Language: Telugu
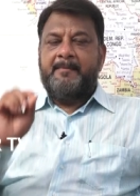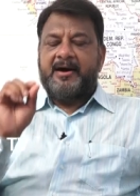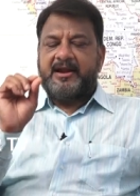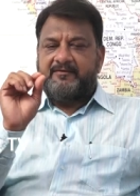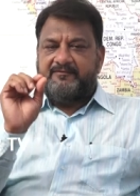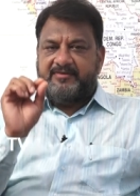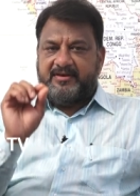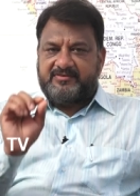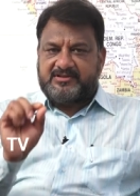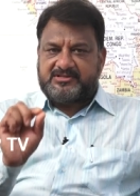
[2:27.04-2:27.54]
మన
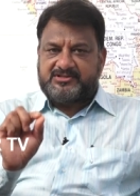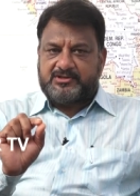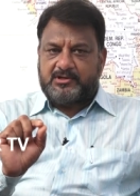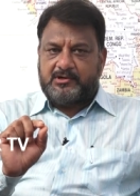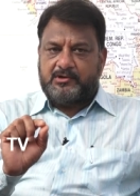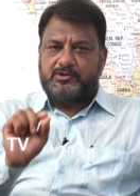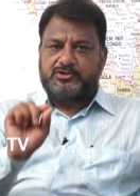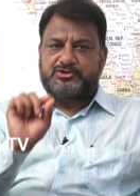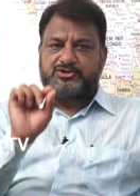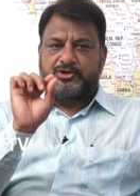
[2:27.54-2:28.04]

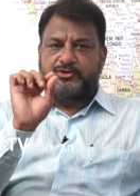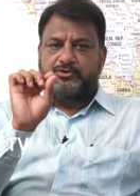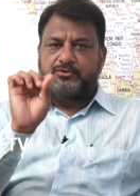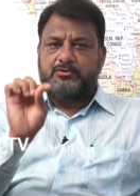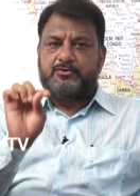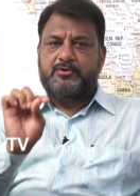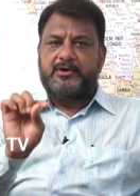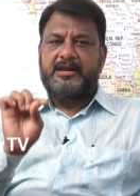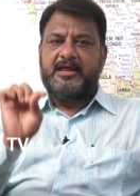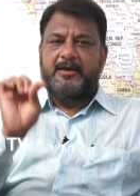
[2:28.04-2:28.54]
వ్యవస్థలో
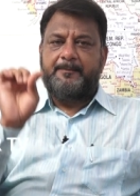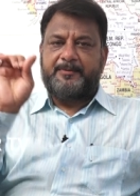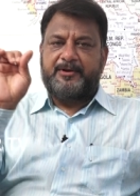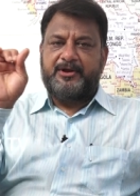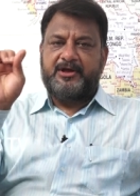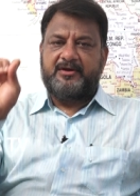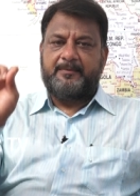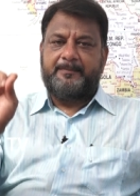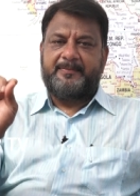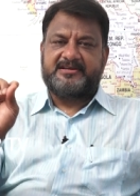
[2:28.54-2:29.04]
చదువుకునే
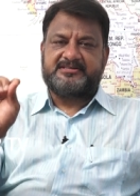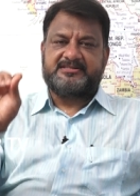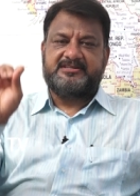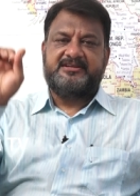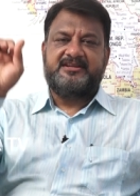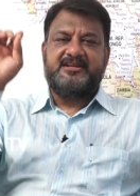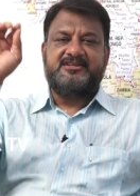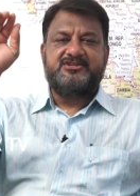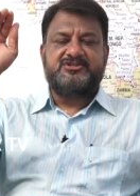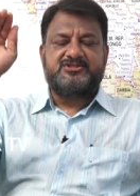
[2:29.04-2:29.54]

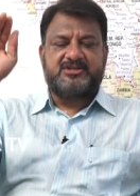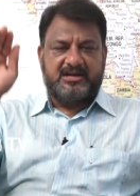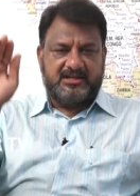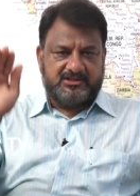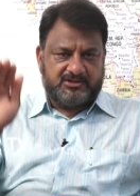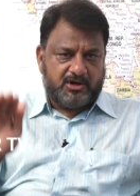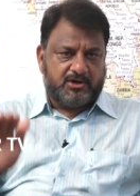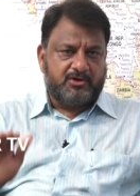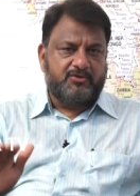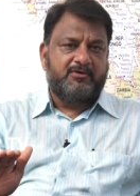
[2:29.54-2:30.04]
పర్సంటేజ్ చాలా
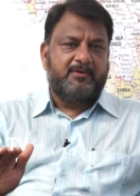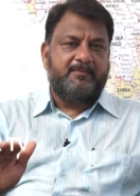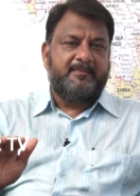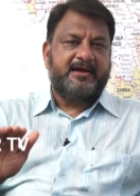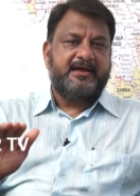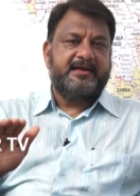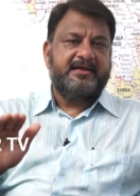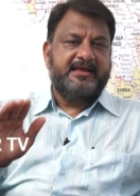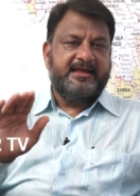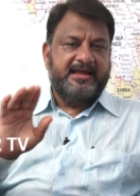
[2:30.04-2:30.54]
తక్కువ అమ్మ
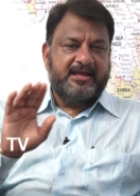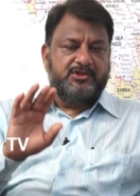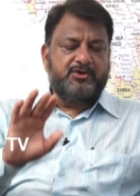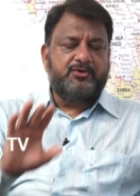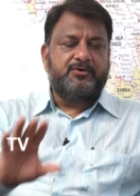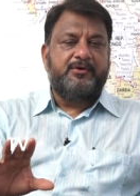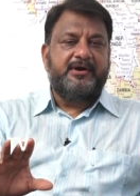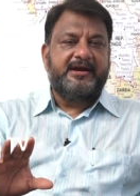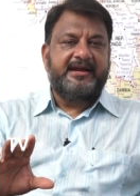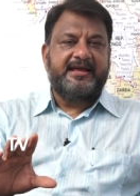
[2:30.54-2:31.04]

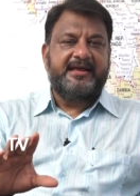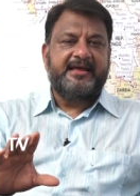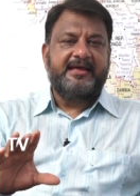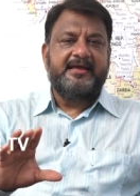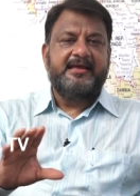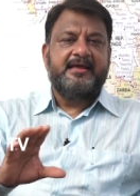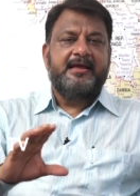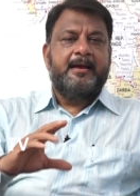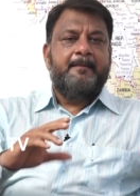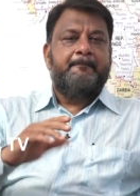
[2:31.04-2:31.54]
ఎందుకు అంటే
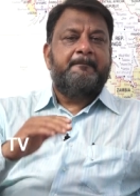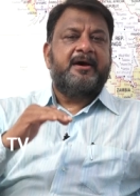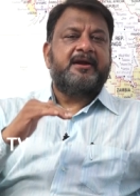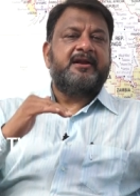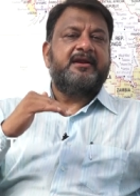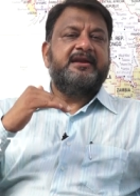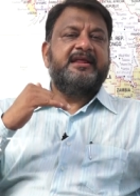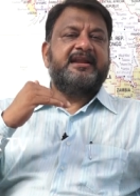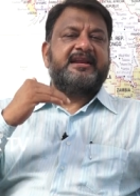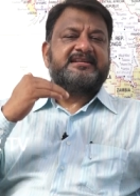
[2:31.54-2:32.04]

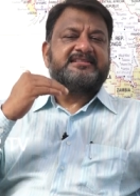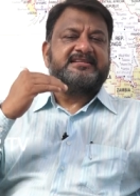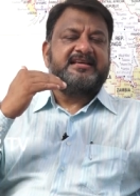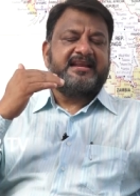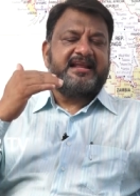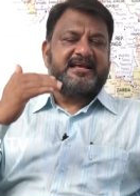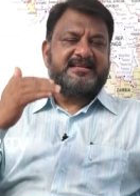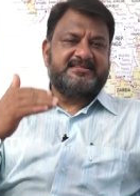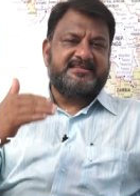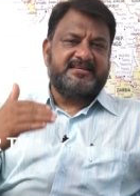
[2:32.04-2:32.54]
మన
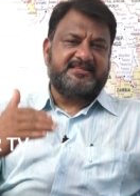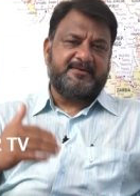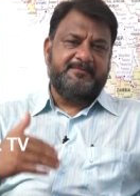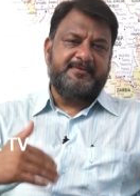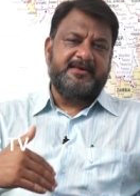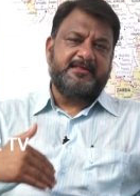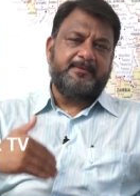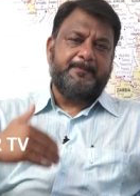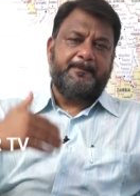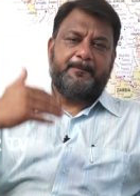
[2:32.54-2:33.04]
నిరక్షరాస్యత
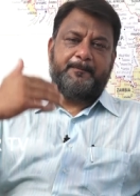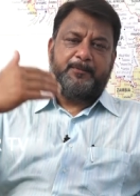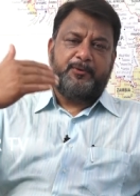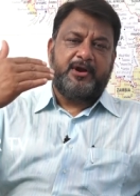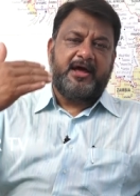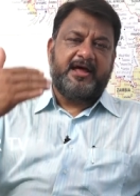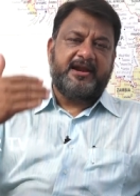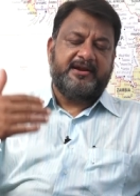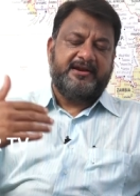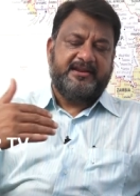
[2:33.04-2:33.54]
మీద
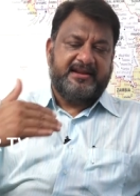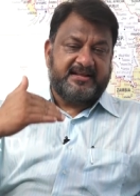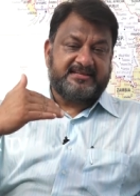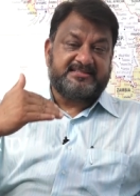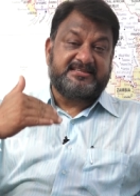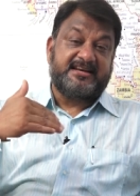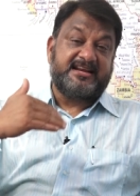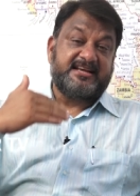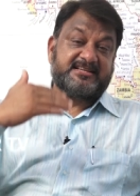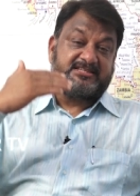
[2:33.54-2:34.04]
పునా
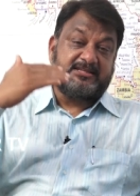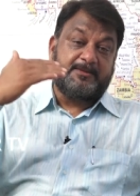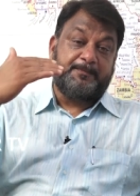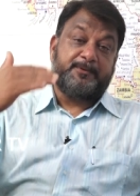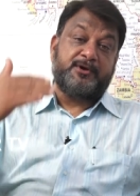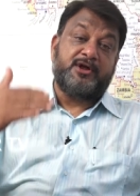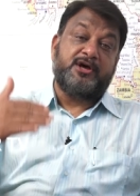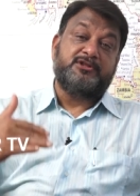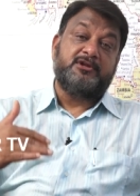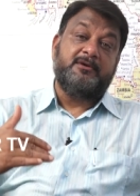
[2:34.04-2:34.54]
నిరక్షరాస్యత
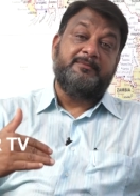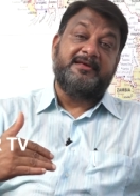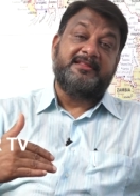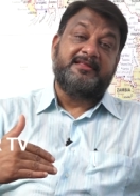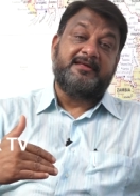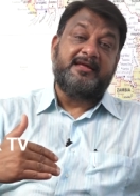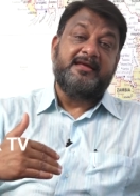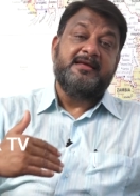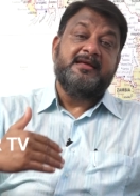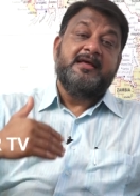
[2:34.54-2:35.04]
పునాదుల
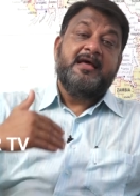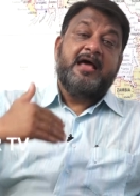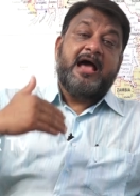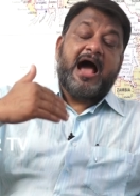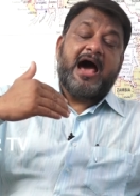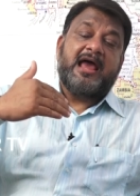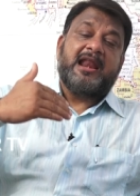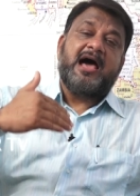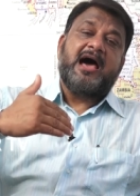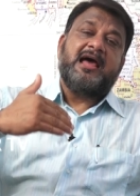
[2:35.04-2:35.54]
మీద
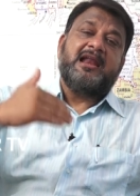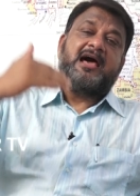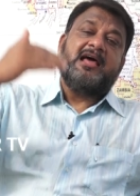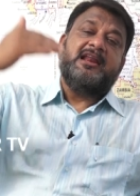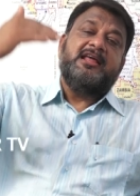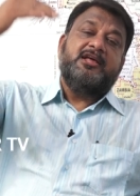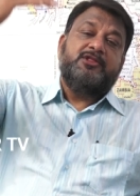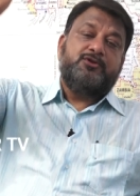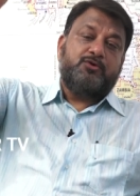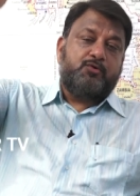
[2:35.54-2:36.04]
అలా అలా
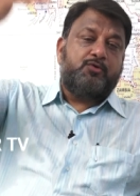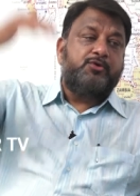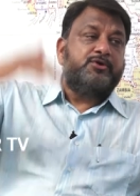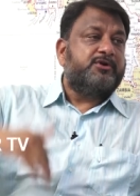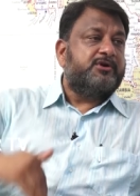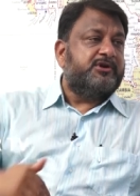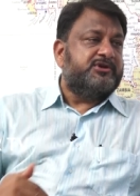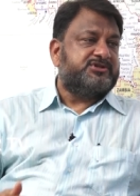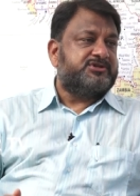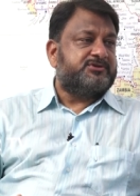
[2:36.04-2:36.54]
అలా
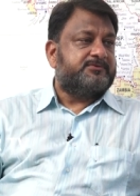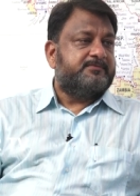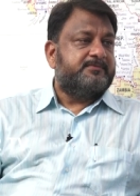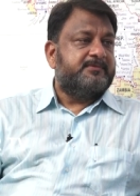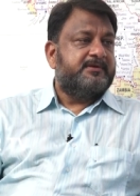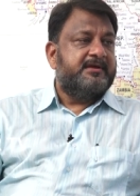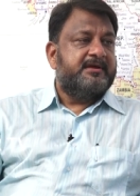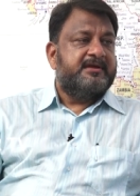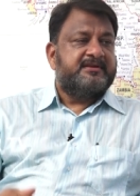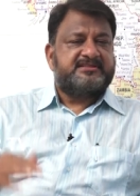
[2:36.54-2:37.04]
ఎదుక్కుంటూనే వచ్చాం
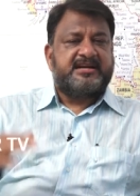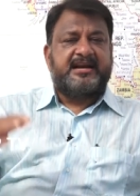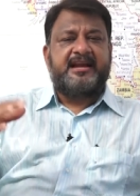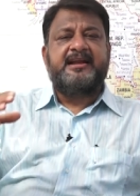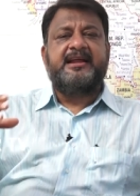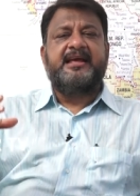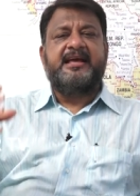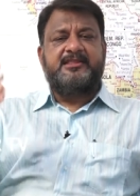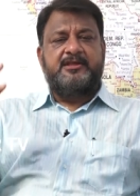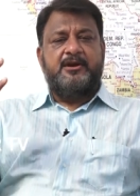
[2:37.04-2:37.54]

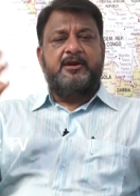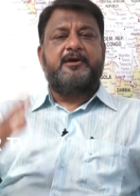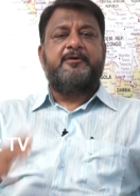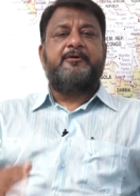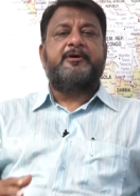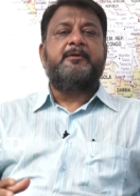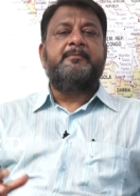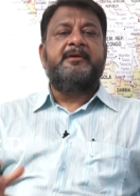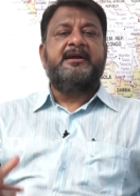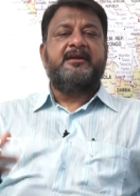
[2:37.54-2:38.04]
సడన్గా ఏదైనా
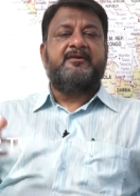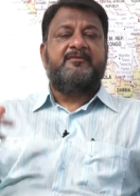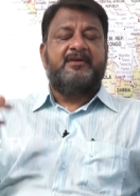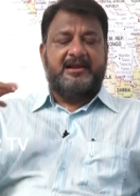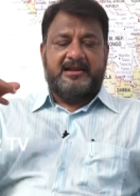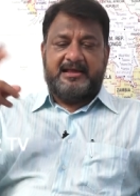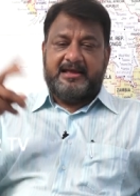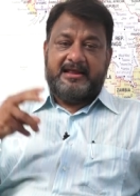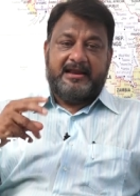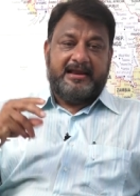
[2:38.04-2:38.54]
గవర్నమెంట్కి
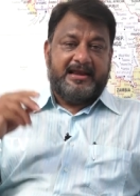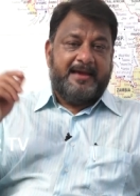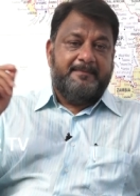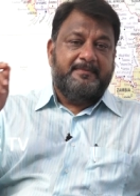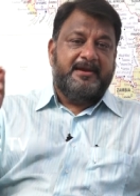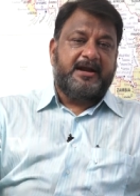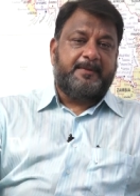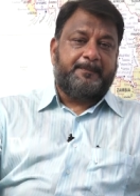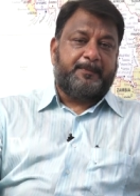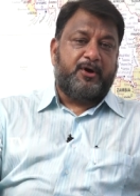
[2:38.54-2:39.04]
వాళ్ళకి
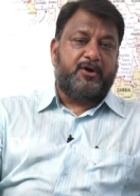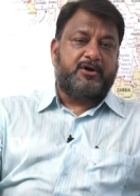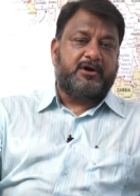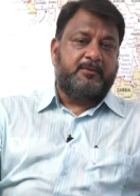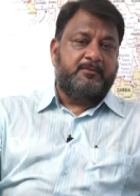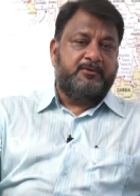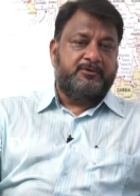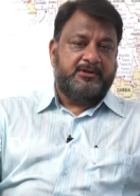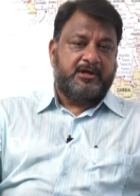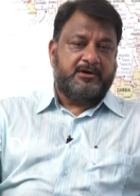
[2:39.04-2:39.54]
లైమ్లైట్
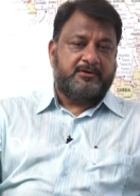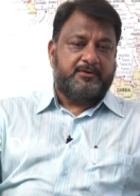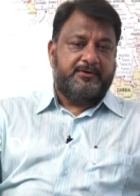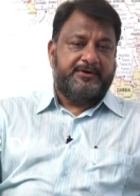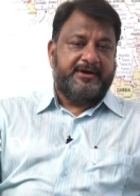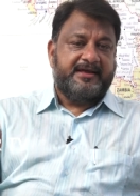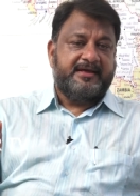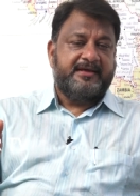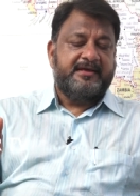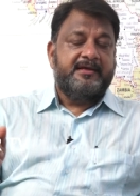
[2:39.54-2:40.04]
ప్రోగ్రామ్
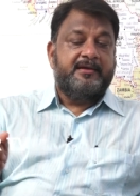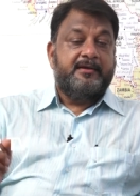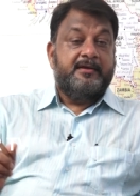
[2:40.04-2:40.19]
ఉందనుకోండి